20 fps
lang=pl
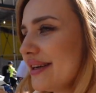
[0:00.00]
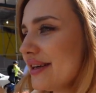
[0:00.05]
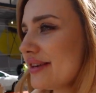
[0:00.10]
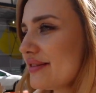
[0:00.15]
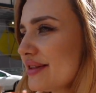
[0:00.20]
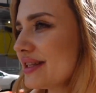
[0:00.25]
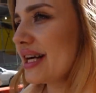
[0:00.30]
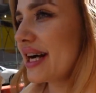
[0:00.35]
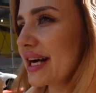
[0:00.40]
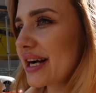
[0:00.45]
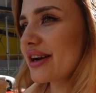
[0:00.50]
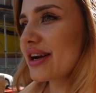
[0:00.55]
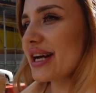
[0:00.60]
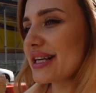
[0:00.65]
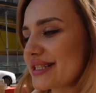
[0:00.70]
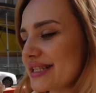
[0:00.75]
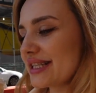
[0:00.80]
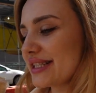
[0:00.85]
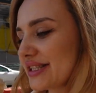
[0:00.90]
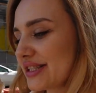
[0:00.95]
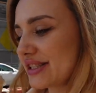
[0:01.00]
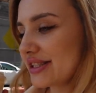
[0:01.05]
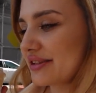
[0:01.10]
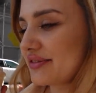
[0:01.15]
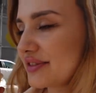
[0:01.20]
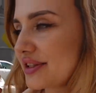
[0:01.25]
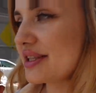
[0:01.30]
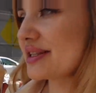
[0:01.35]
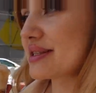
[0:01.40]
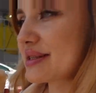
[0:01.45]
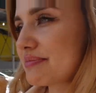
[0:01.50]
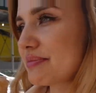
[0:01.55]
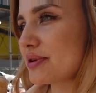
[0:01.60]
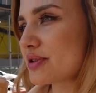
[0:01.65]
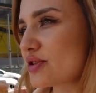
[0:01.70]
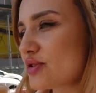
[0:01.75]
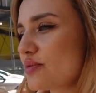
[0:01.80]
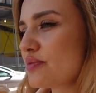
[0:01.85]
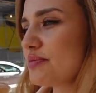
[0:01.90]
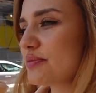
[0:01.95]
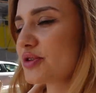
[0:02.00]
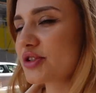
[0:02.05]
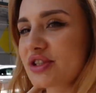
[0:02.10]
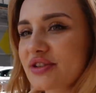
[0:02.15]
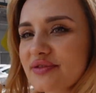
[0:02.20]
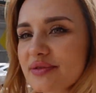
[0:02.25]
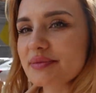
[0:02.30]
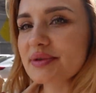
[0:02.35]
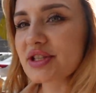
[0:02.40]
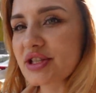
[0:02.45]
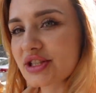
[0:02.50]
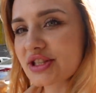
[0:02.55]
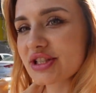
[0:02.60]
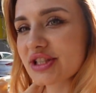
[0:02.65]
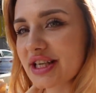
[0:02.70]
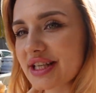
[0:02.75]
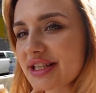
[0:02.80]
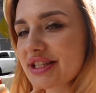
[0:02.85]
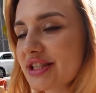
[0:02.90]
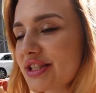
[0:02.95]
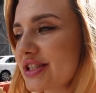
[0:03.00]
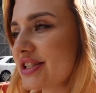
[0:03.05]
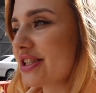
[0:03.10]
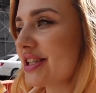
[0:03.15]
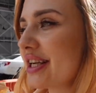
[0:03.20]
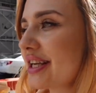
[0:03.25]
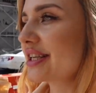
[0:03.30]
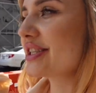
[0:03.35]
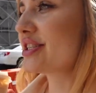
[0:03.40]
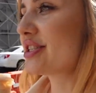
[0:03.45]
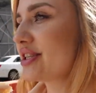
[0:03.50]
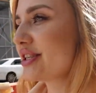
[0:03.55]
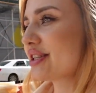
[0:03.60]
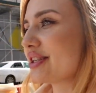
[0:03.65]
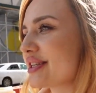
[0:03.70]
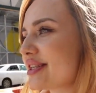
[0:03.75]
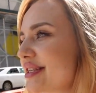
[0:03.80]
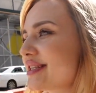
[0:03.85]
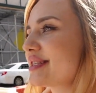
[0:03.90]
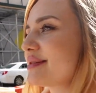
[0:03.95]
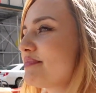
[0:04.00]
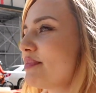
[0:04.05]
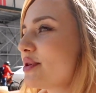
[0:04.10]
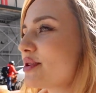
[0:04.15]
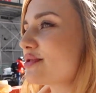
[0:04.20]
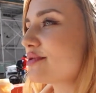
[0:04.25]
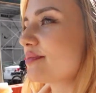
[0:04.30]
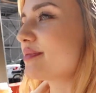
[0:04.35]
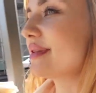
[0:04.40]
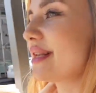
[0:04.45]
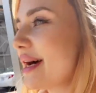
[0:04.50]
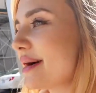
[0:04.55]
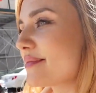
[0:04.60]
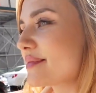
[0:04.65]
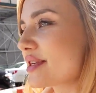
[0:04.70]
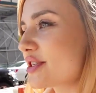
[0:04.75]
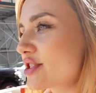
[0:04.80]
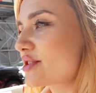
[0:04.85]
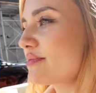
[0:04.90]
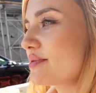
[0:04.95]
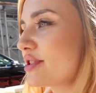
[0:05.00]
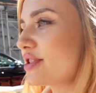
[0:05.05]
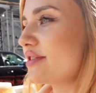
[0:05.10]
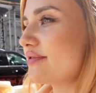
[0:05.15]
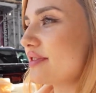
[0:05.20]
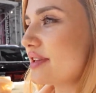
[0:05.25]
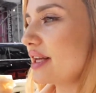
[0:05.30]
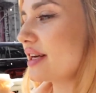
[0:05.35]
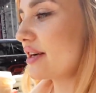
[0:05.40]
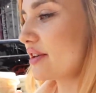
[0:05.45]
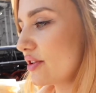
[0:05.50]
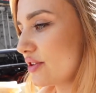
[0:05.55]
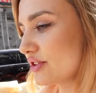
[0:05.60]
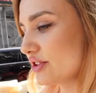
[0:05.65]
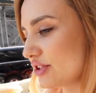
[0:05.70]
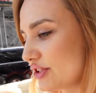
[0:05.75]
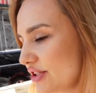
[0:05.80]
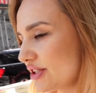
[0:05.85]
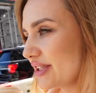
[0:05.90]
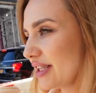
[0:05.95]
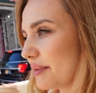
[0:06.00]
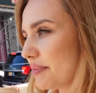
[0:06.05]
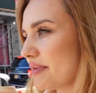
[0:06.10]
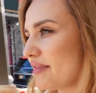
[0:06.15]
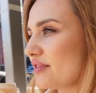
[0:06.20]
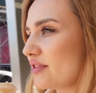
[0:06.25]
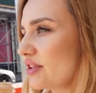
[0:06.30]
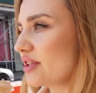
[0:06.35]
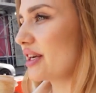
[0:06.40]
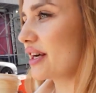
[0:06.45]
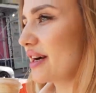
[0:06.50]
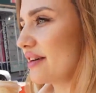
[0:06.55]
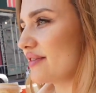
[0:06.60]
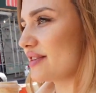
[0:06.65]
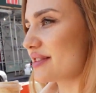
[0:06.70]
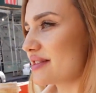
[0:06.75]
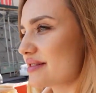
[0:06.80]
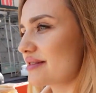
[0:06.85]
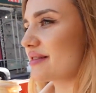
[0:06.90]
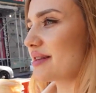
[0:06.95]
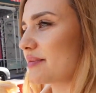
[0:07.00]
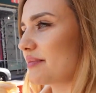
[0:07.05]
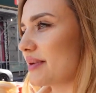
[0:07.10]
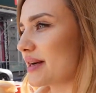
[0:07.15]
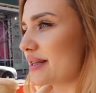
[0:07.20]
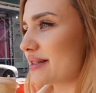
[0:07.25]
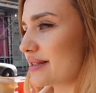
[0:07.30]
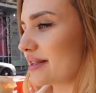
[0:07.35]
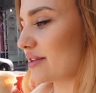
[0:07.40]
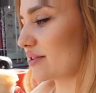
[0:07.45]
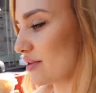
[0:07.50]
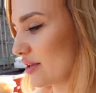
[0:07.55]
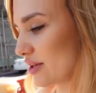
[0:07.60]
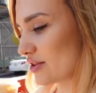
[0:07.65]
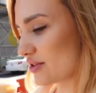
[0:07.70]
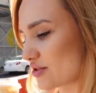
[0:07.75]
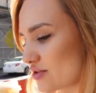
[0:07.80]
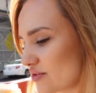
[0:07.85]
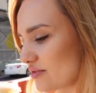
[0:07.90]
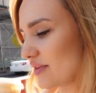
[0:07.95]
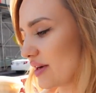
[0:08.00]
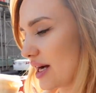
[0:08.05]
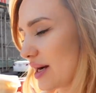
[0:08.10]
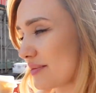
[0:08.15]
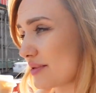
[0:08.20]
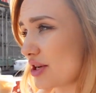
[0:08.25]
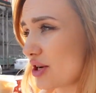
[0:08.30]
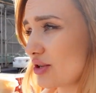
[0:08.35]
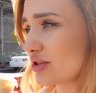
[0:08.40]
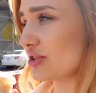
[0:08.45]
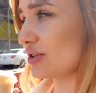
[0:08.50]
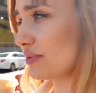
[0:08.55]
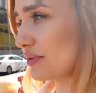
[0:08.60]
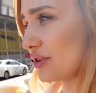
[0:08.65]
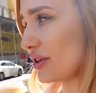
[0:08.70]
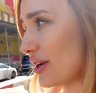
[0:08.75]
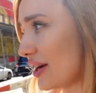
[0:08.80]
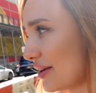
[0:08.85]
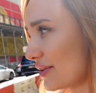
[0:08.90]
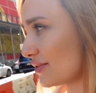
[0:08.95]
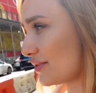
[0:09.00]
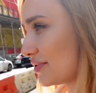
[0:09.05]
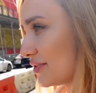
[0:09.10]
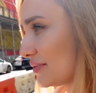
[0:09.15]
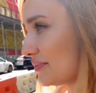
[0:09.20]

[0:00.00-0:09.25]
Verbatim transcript: wynagradzać się w ten sposób. Muszę wymyślić jakiś, jakiś inny sposób dla mnie, żeby się wynagrodzić. Na pewno nie kawa ze Starbucksa, która kosztowała mnie 8 dolarów.